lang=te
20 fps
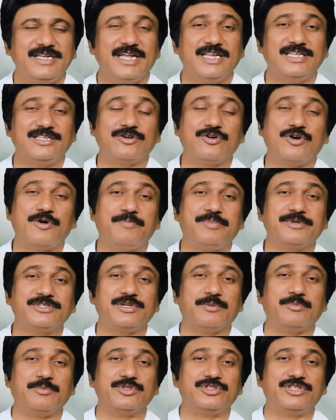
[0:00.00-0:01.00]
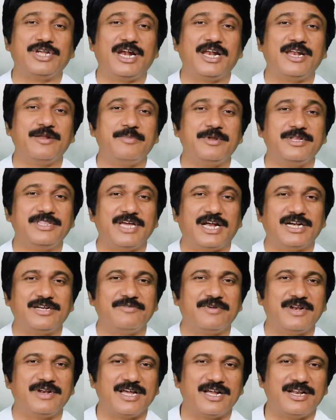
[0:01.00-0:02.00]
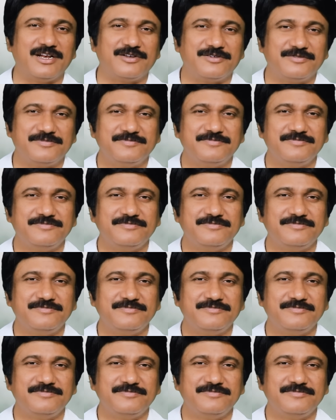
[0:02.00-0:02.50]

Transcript: ఎంత గొప్ప సముద్రాలను మీరు దాటి వెళ్ళగలరు